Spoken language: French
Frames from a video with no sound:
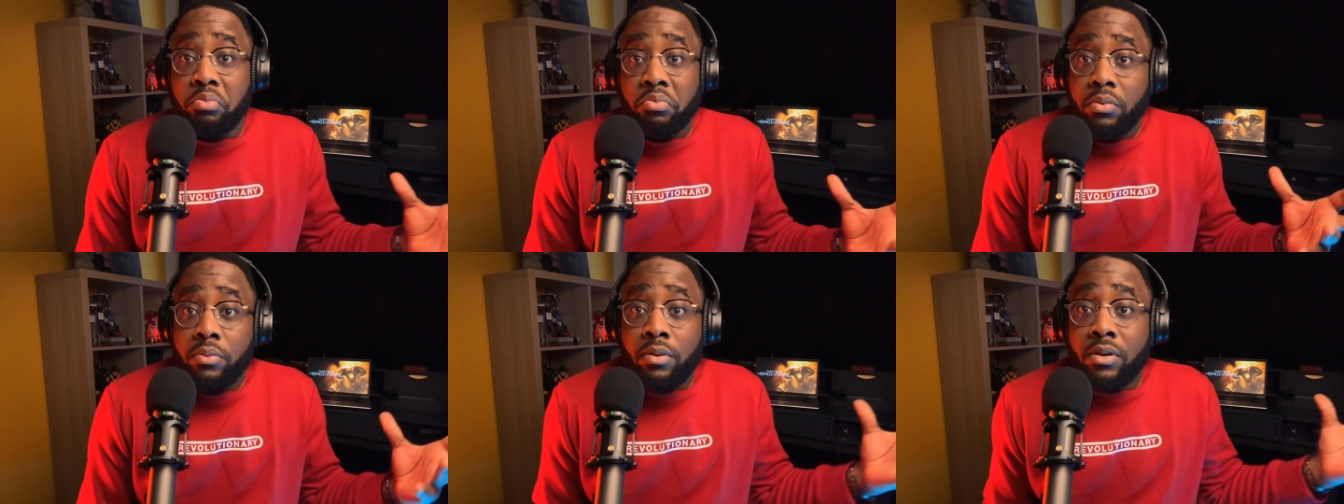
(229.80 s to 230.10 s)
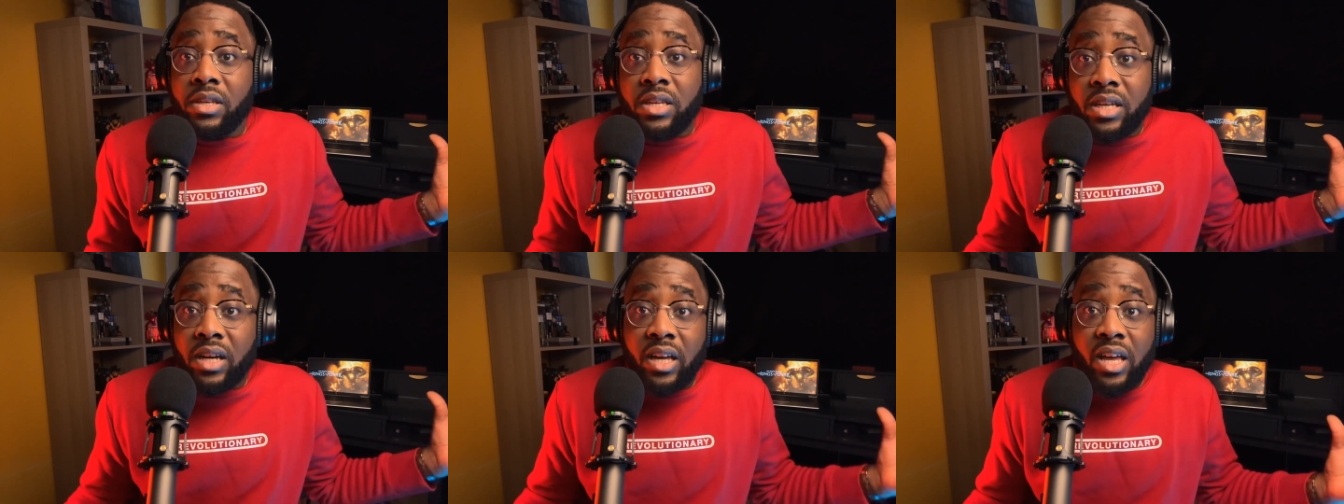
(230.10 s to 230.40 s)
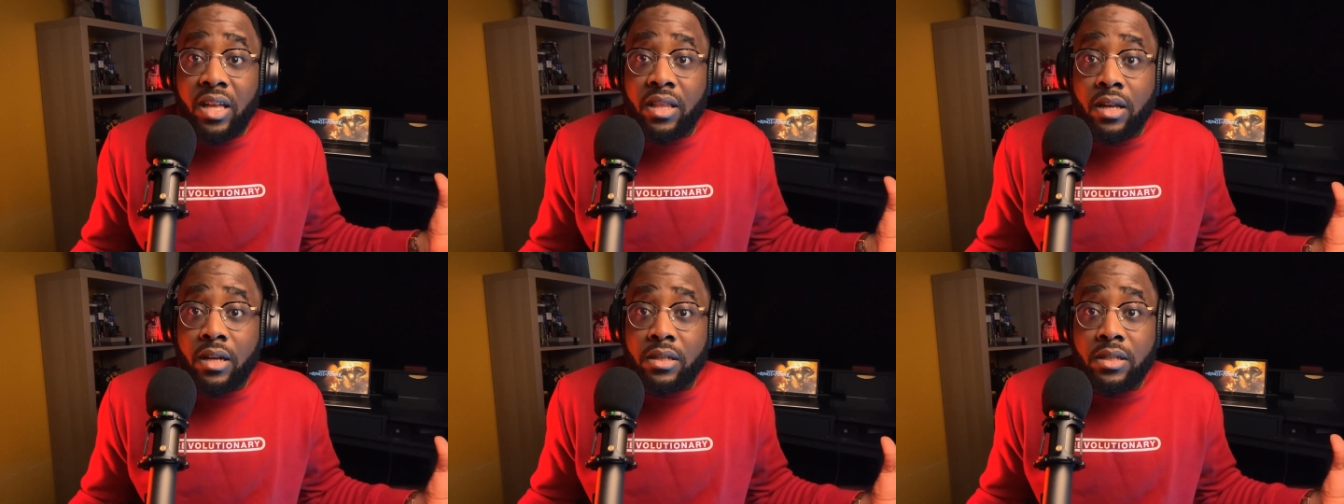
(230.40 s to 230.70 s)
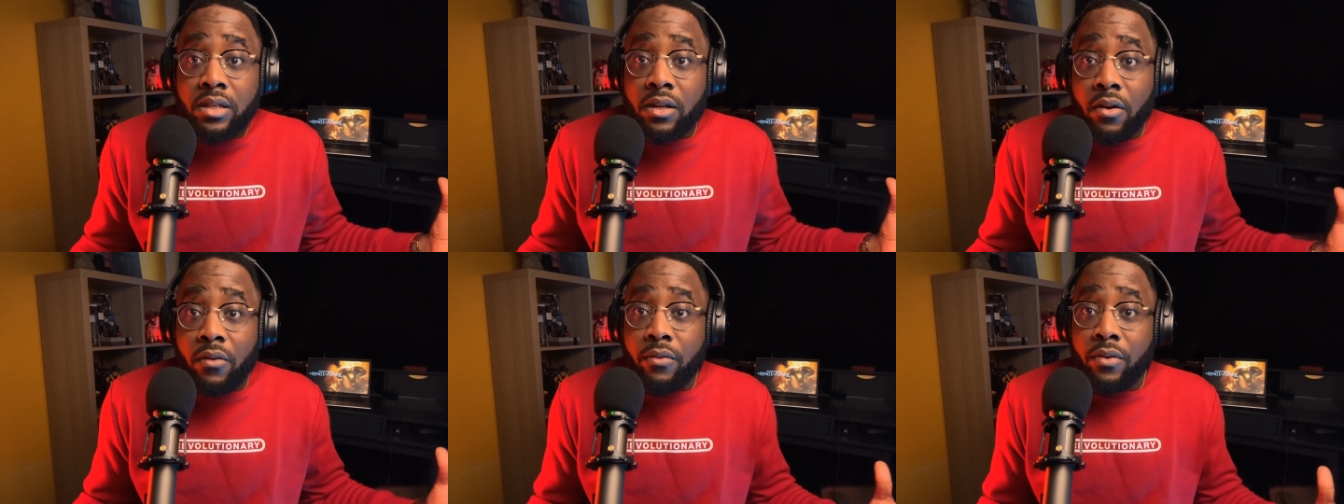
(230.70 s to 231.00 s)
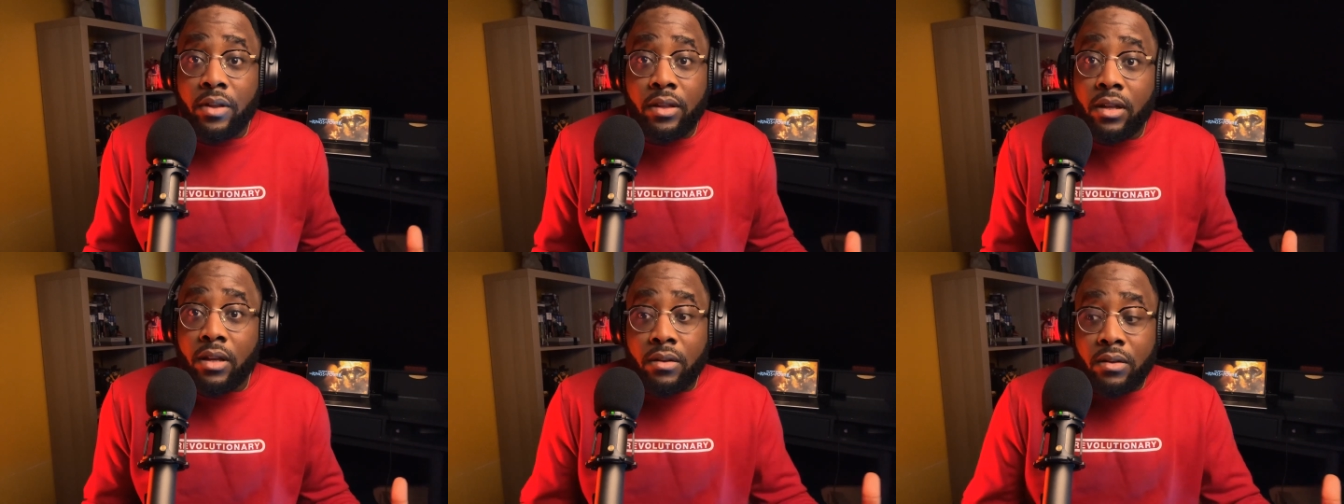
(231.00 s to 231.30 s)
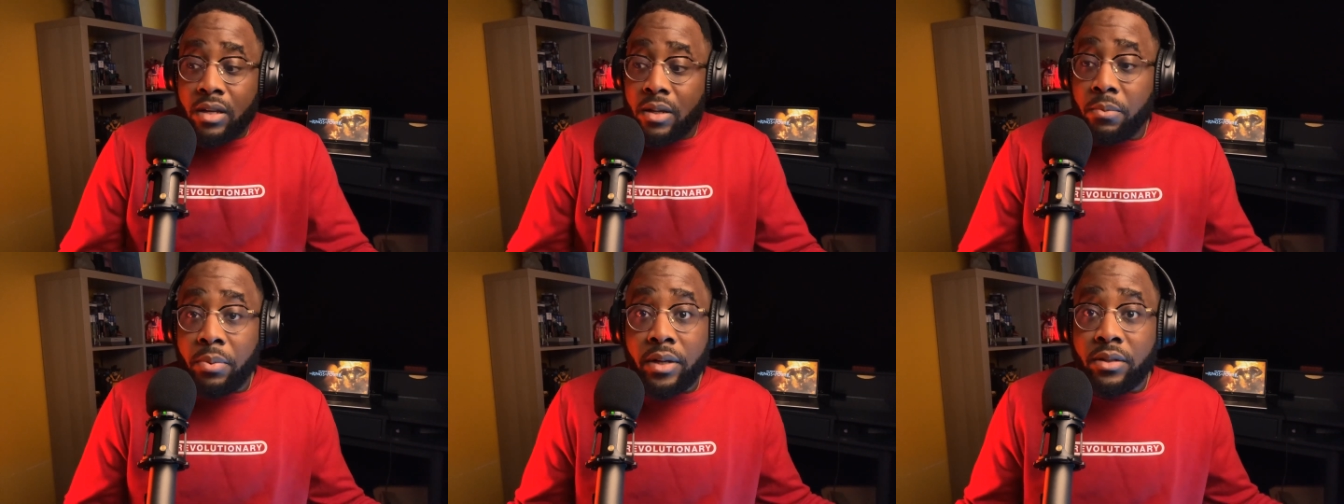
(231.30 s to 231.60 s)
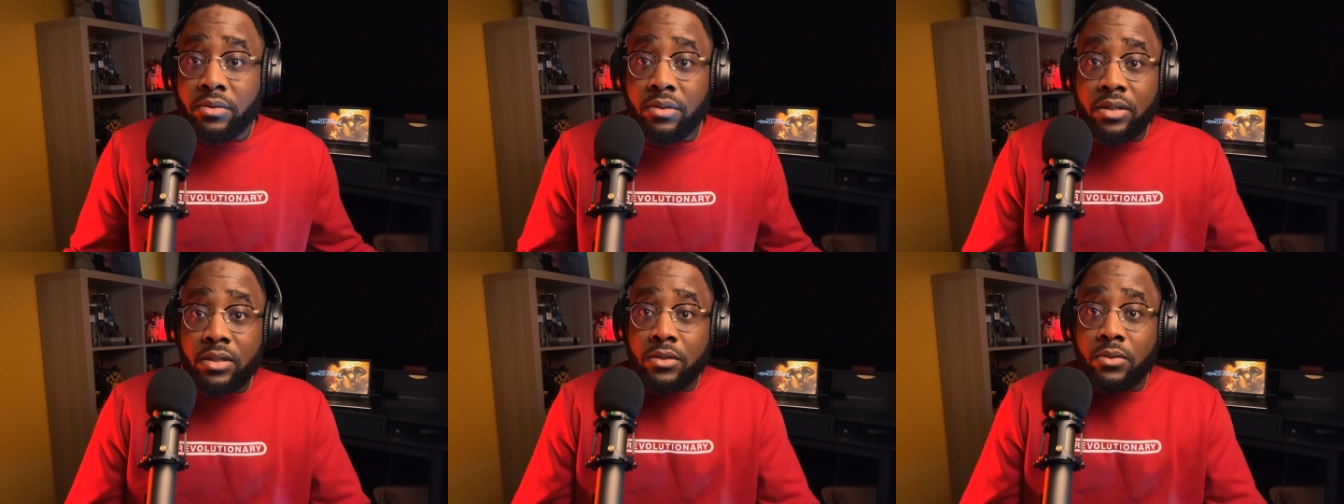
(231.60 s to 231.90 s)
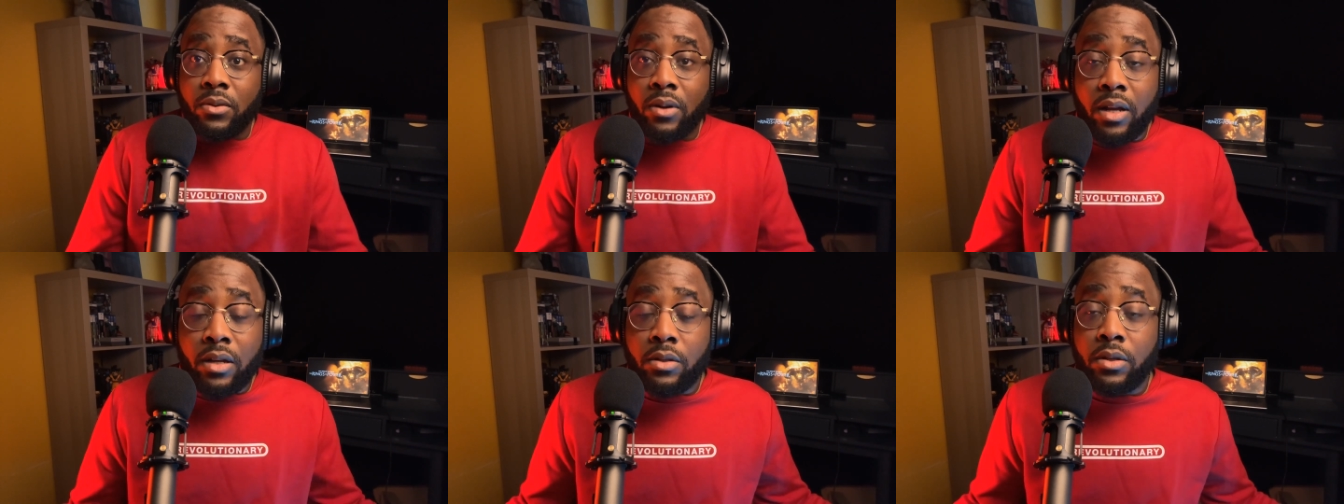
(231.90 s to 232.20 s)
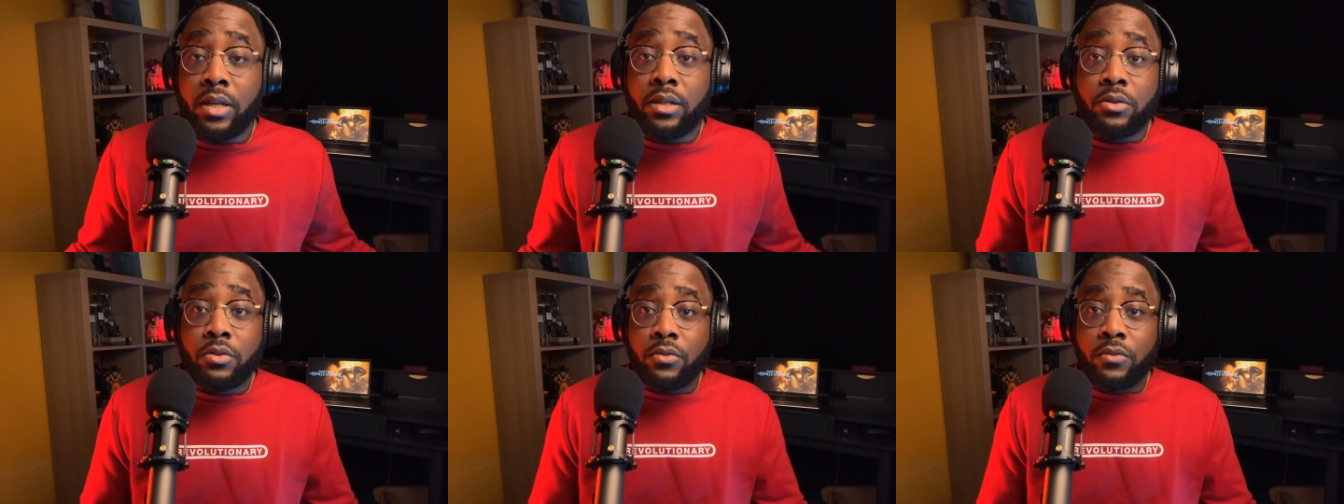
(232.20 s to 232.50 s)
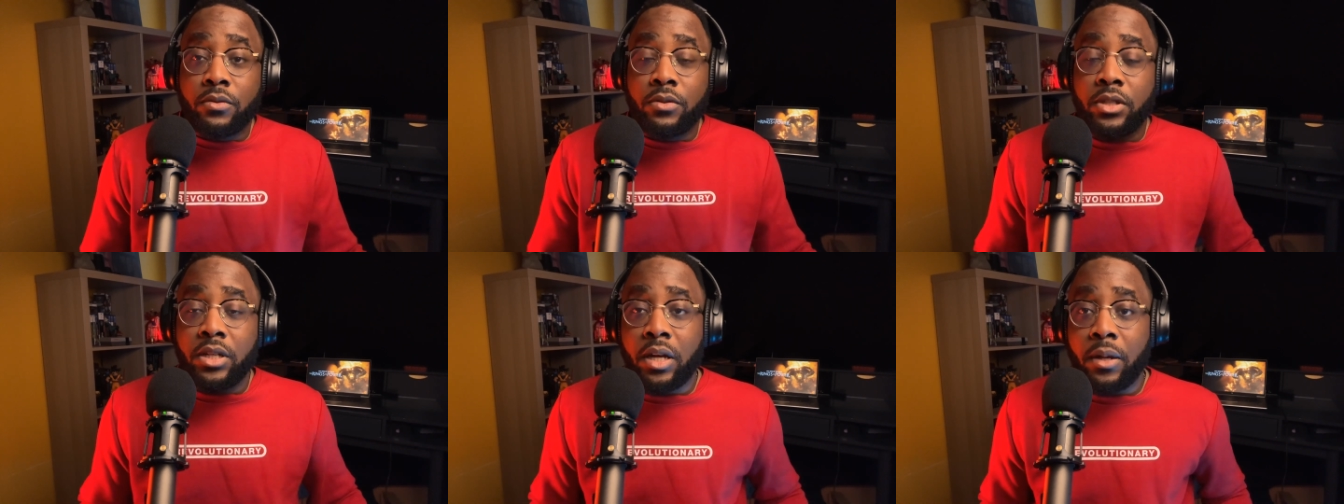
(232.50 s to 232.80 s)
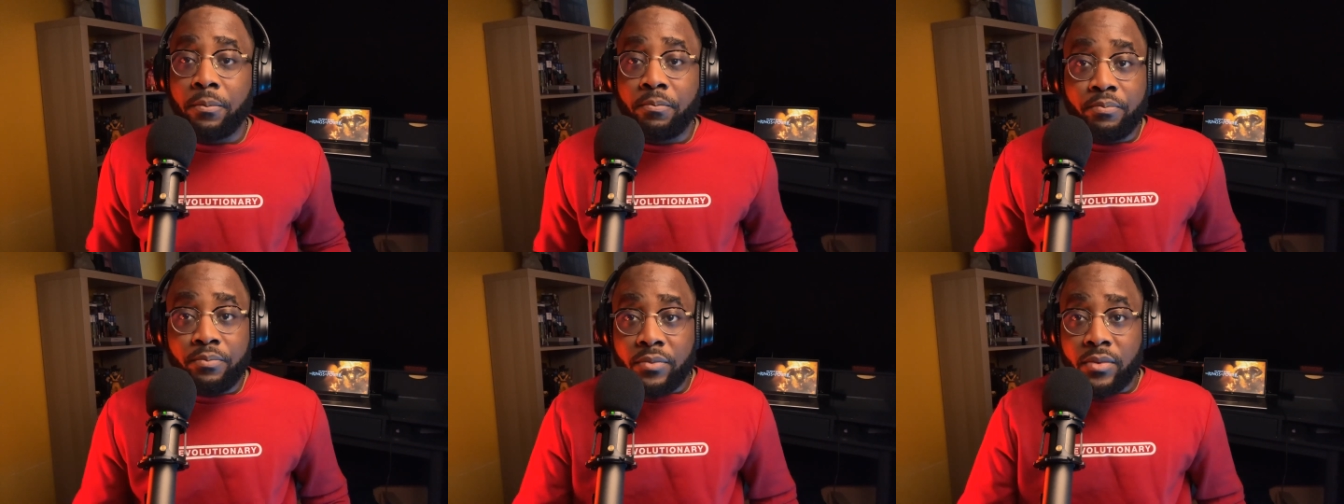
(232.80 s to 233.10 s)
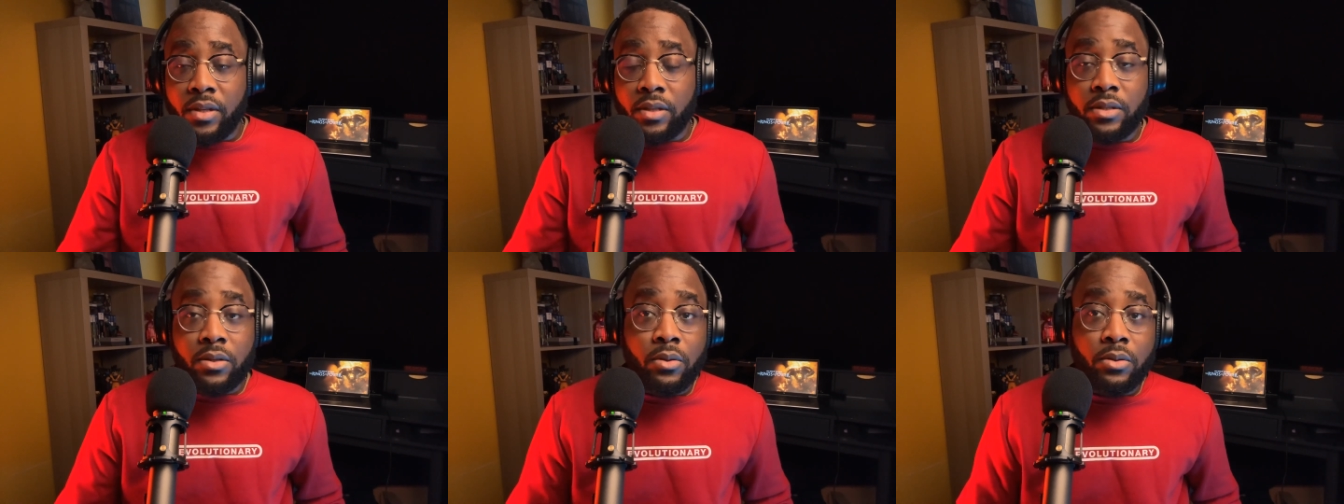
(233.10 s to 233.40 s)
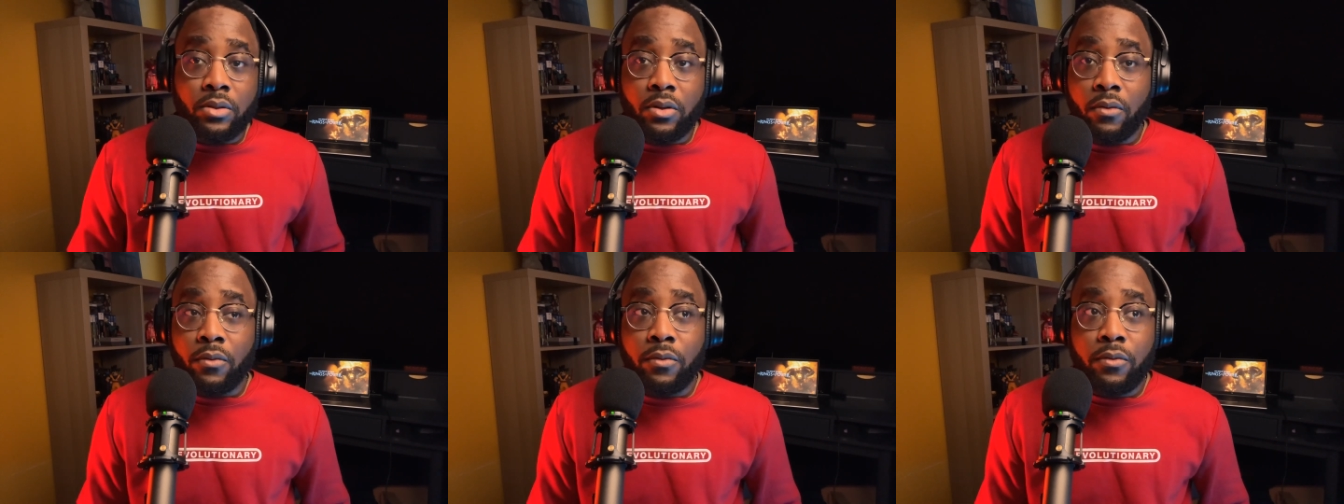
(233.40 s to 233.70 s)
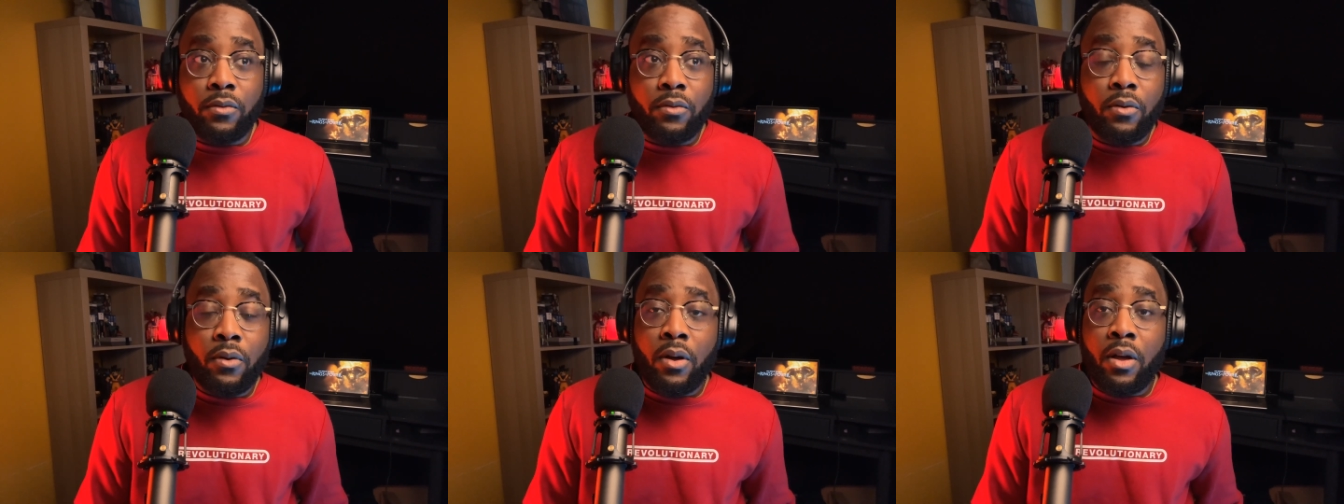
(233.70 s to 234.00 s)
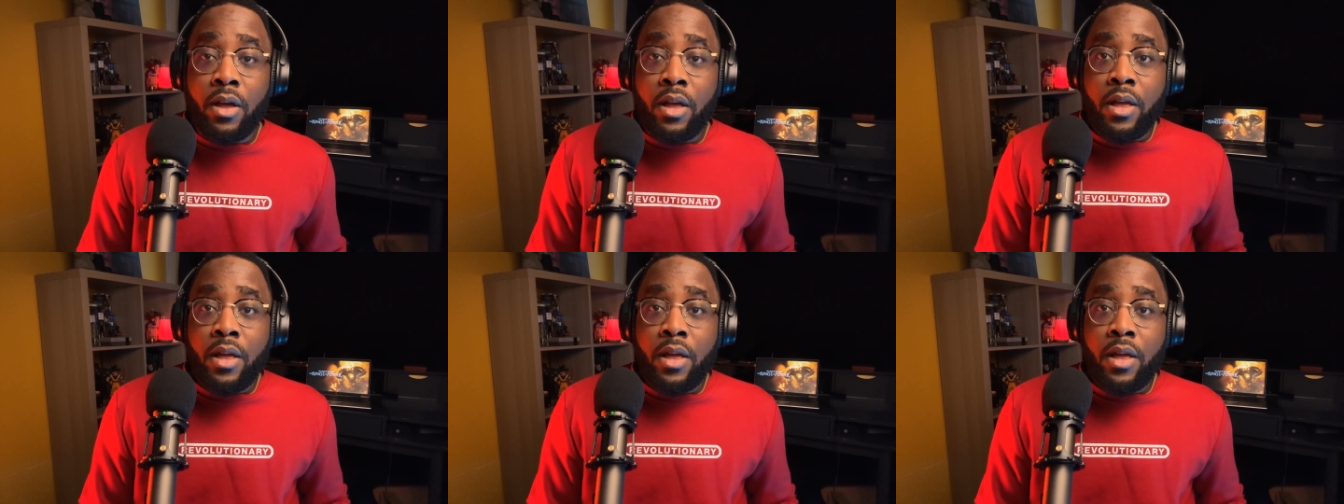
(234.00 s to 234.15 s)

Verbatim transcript: pour qu'il n'y ait rien à dire en fait. Hein. Les personnages, ils sont là, qu'est-ce que tu veux dire Ça, on s'en fout.